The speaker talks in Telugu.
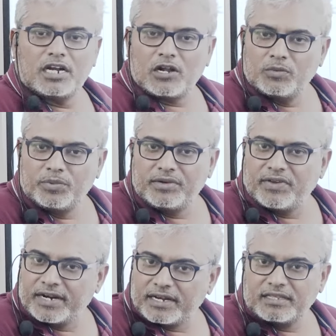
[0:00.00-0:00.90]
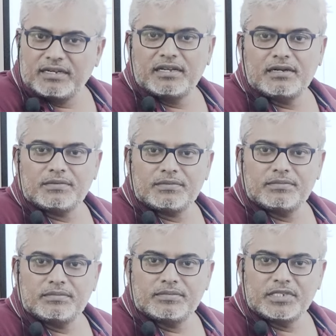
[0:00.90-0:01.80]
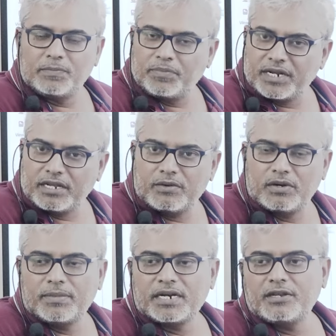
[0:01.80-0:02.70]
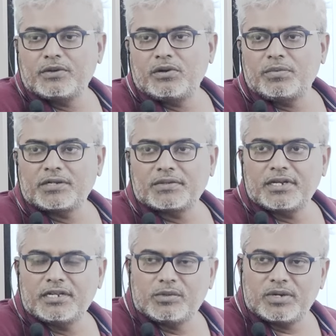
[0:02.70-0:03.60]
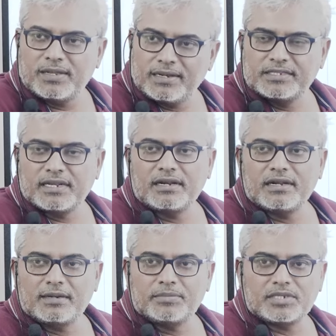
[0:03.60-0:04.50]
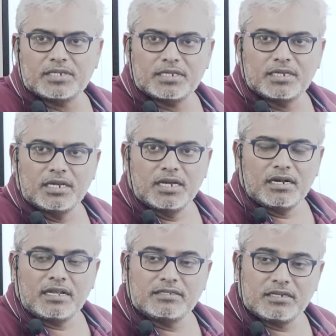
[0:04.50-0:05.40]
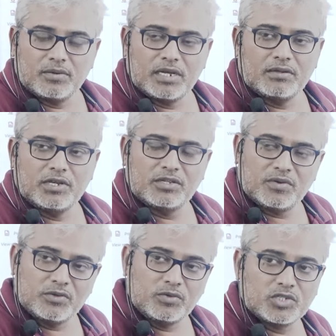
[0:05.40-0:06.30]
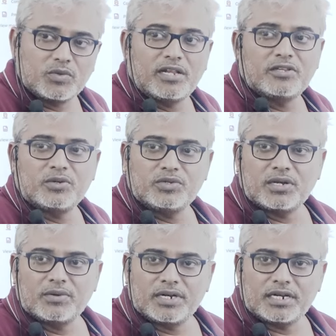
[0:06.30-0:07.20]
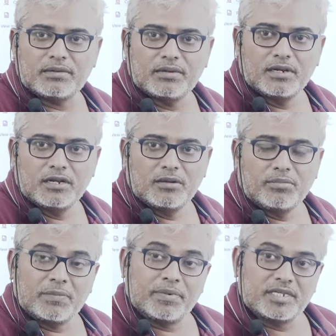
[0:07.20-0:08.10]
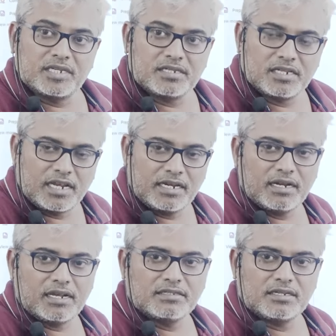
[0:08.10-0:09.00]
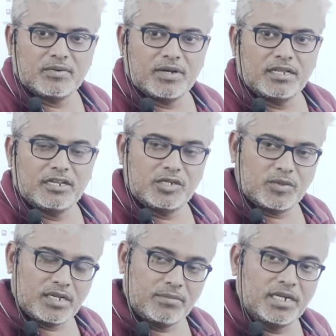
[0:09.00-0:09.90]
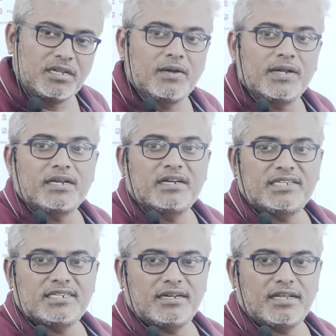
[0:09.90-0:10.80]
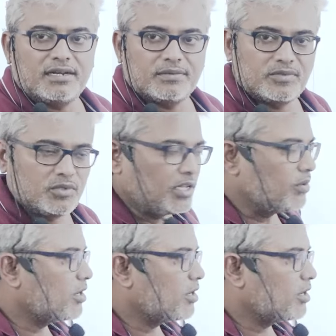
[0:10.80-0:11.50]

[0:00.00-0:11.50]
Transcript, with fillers: రావిపూడి వెంకటాద్రి గారు ఇప్పటికీ కూడా మనకి ఇంకోల ప్రాంతంలో హేతువాది అనే జర్నల్ కనిపిస్తుంది నాస్తికవాద హేతువాద ఉత్సవాలు జరుగుతూ ఉన్నాయి ప్రపంచ స్థాయి నాస్తికవాద హేతువాద మేధావులు ఇక్కడి నుంచి వెళ్ళారు సో అది